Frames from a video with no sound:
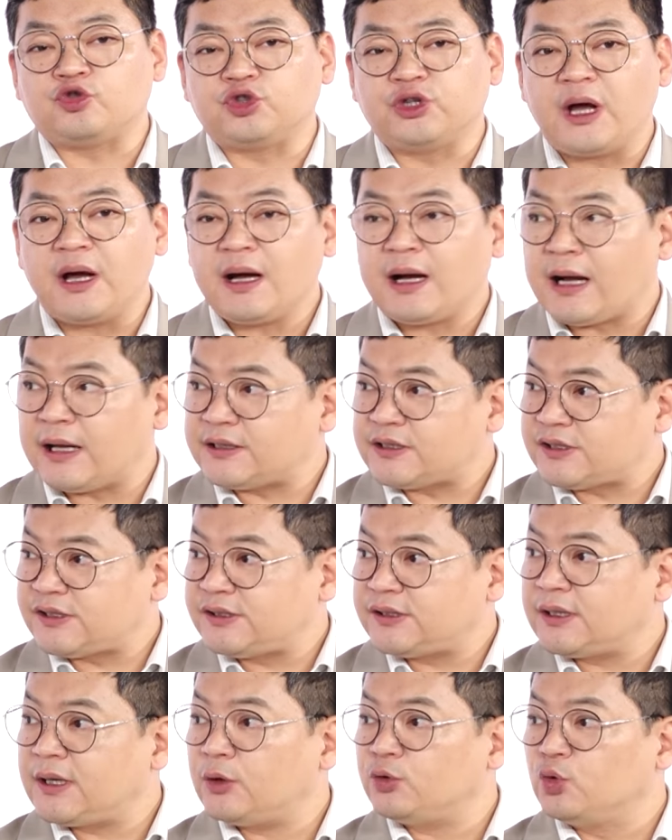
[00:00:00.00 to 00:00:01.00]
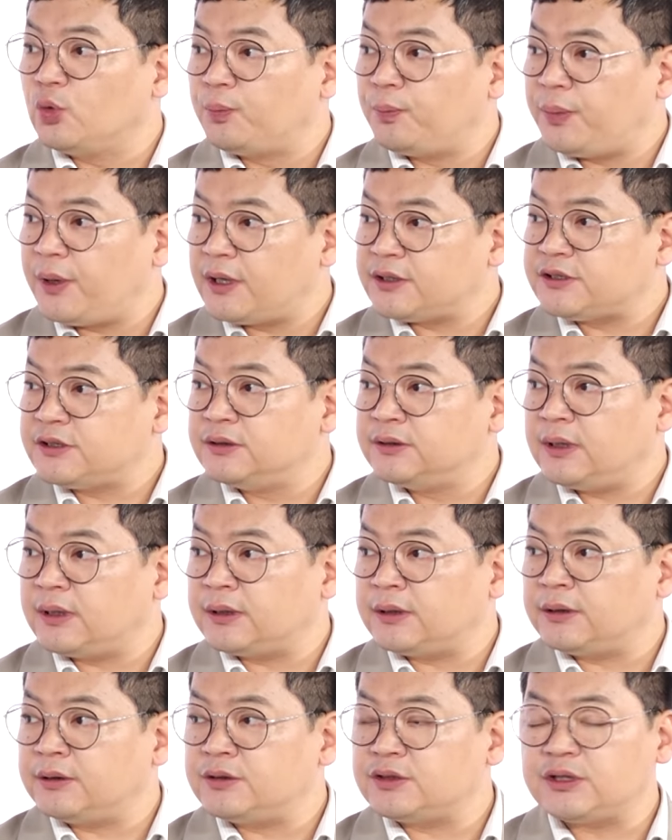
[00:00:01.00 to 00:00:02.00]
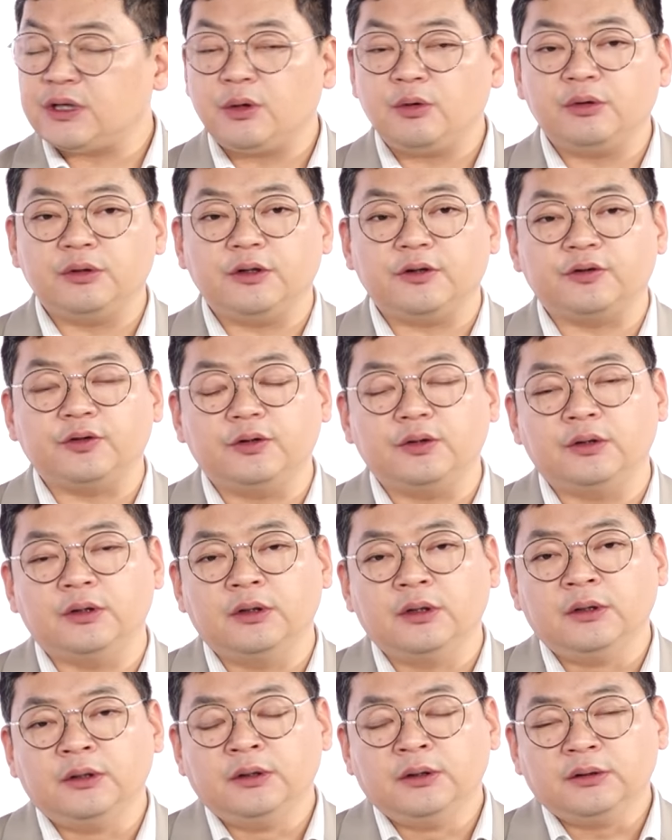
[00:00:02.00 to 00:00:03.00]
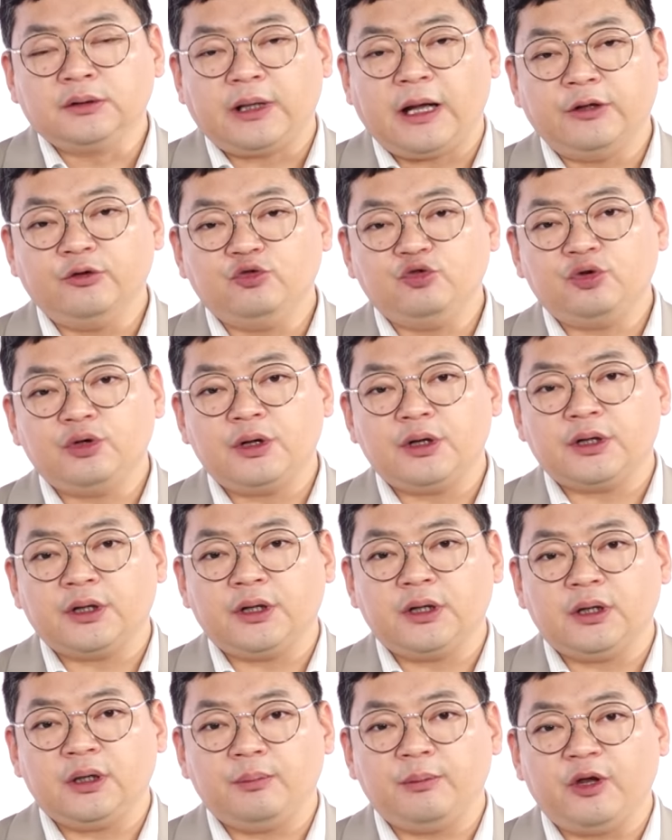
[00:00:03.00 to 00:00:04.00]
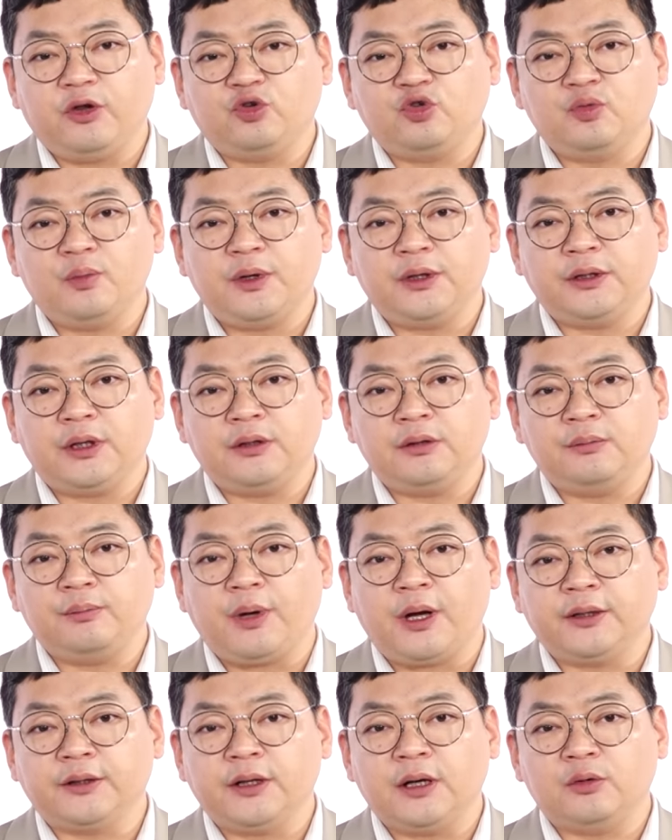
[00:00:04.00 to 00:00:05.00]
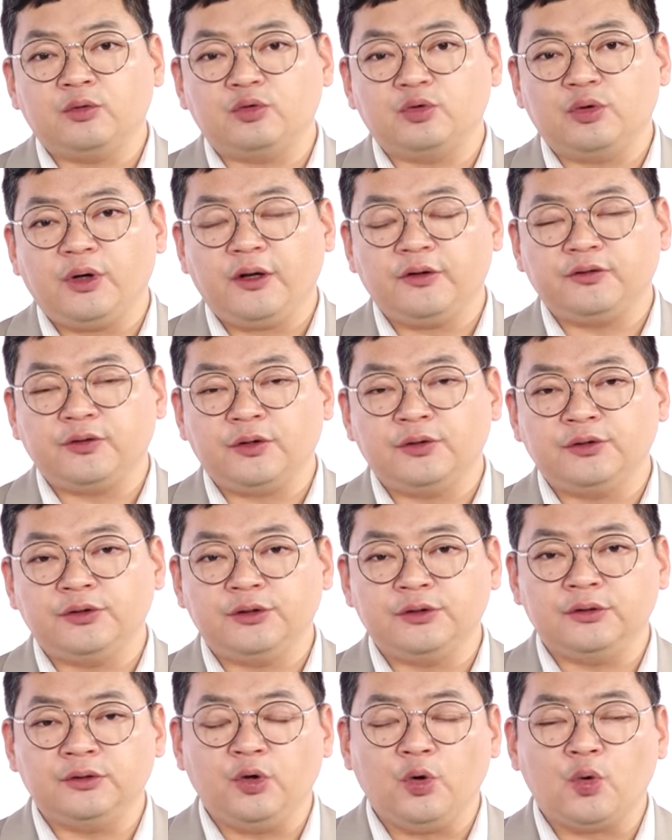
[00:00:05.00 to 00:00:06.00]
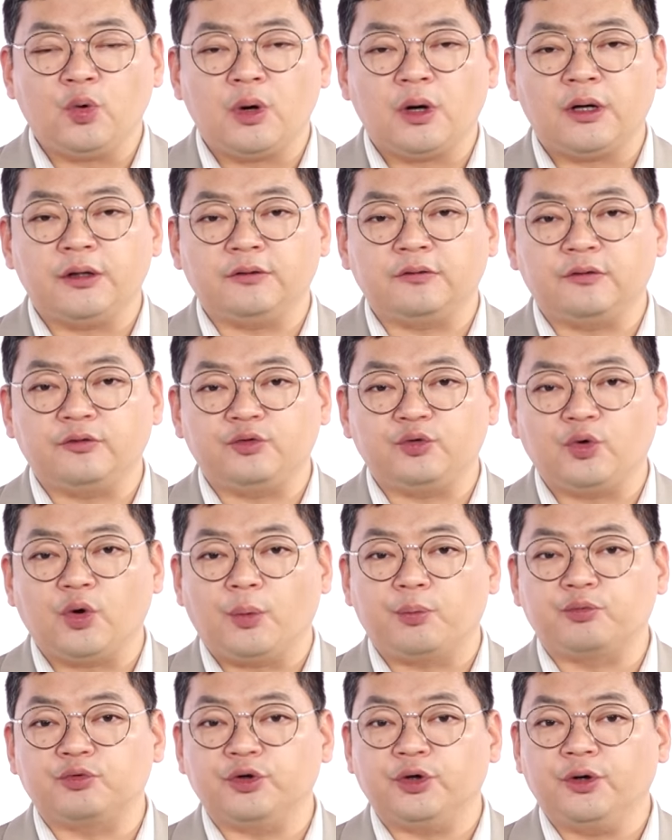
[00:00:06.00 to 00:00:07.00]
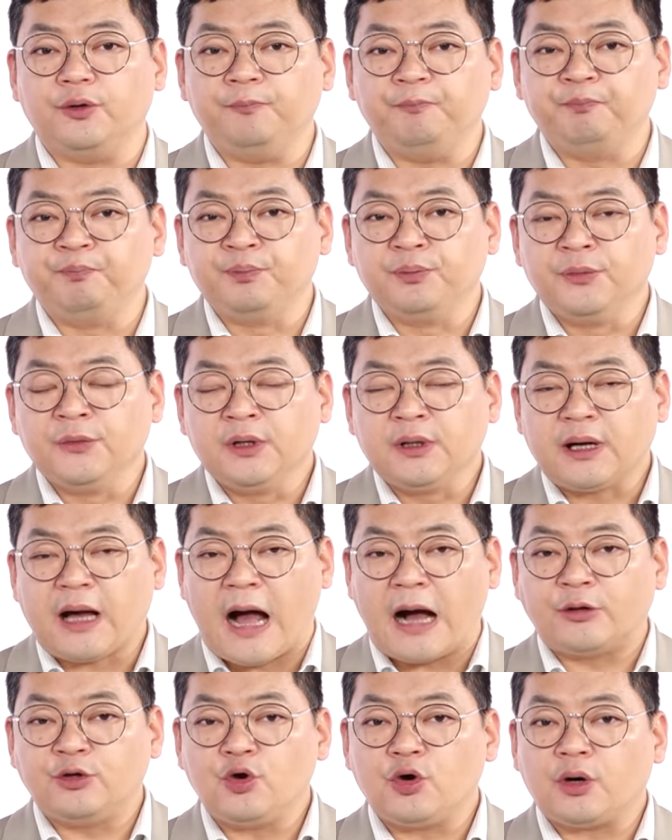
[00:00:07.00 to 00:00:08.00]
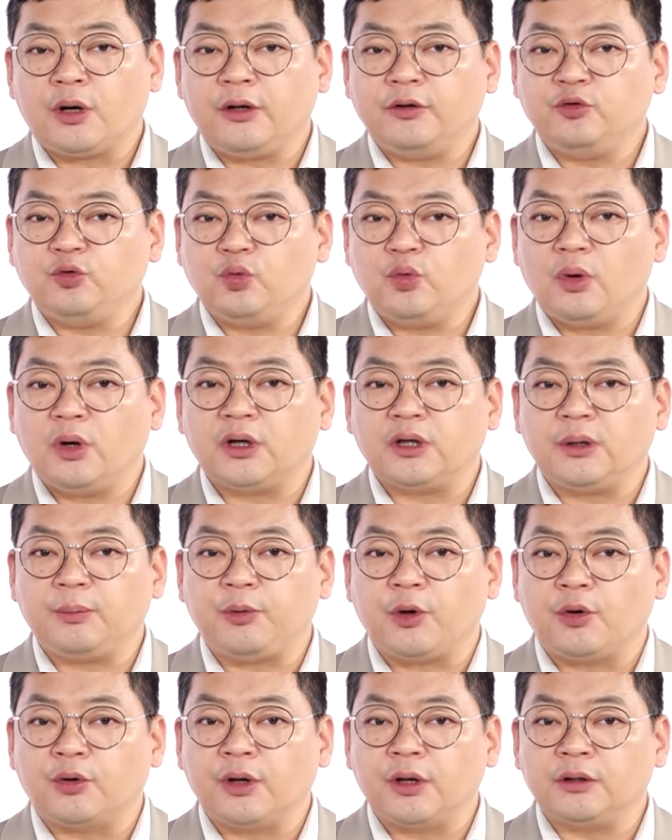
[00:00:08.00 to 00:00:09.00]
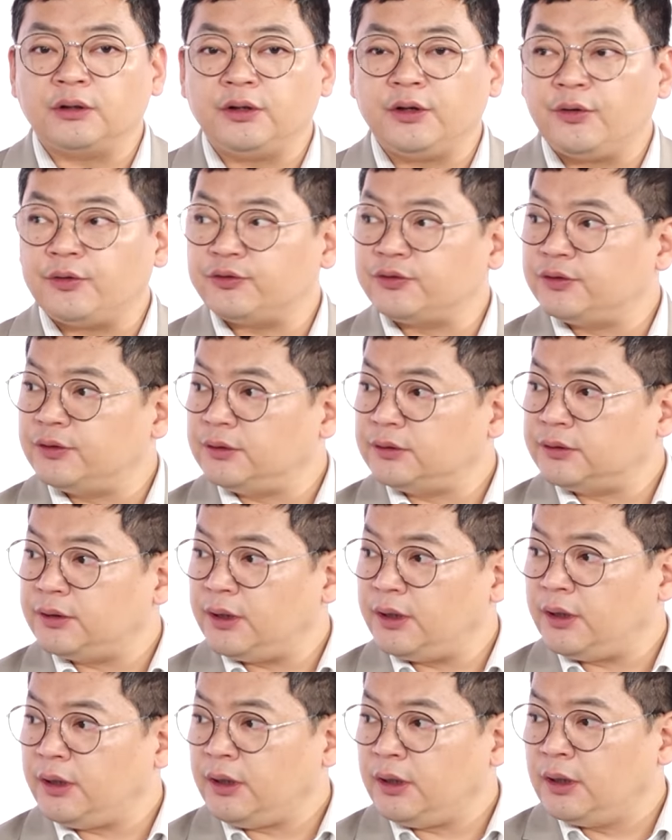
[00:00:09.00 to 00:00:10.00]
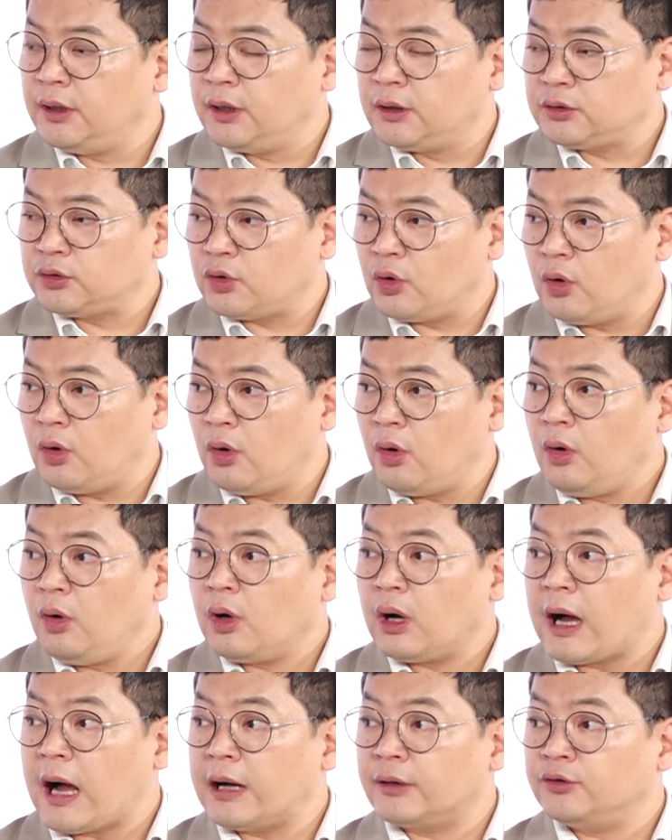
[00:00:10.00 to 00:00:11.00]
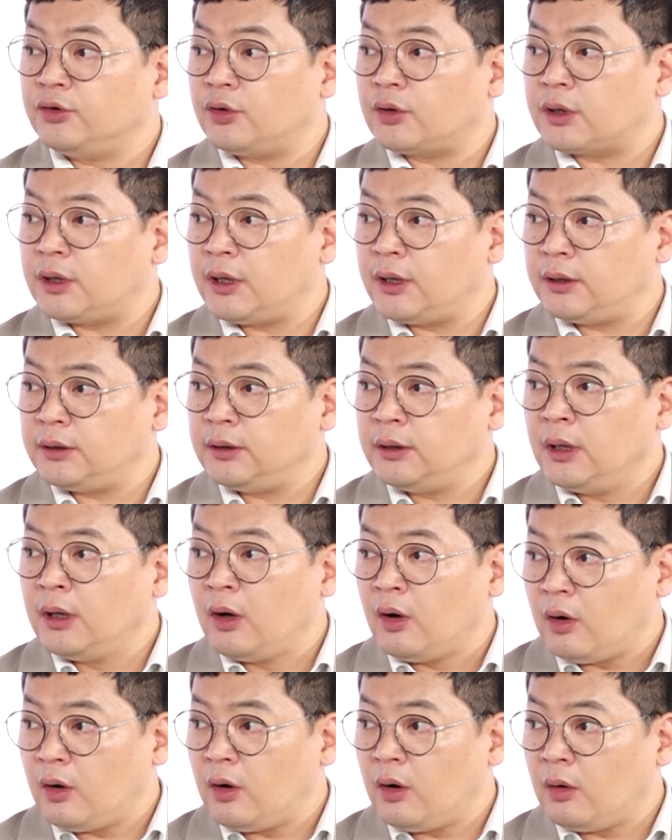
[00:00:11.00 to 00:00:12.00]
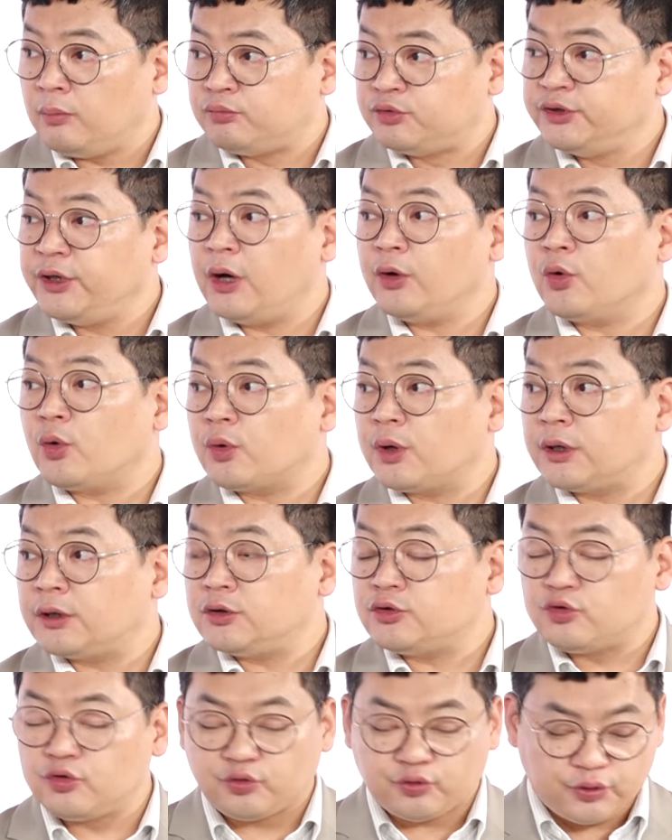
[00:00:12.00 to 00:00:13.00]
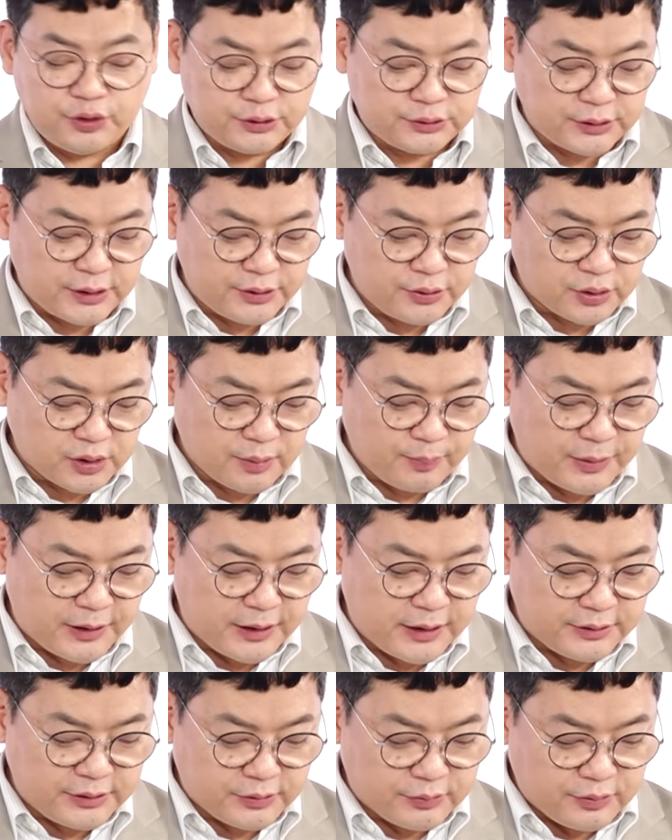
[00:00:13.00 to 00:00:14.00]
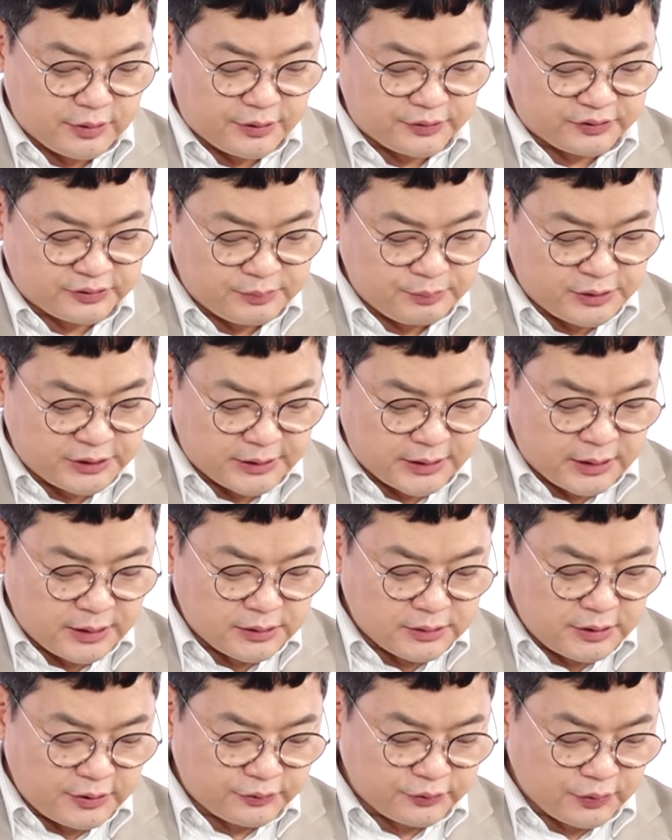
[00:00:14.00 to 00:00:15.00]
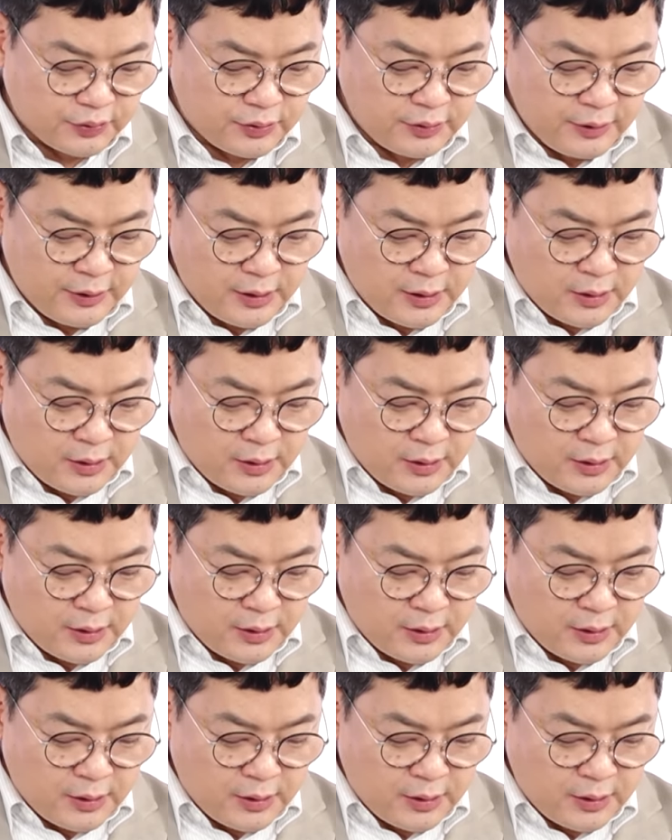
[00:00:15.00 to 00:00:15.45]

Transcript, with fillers: 주당 가치가 높아진다라는 차원에서 단순하게 매수만 하는 방향으로 해서는 효과가 있을 수가 없고요. 예. 강력한 소각이 병행되었을 때더 강력한 어, 부양 효과를 줄 수 있다 이렇게 봐야 될 것 같습니다. 네네. 그래서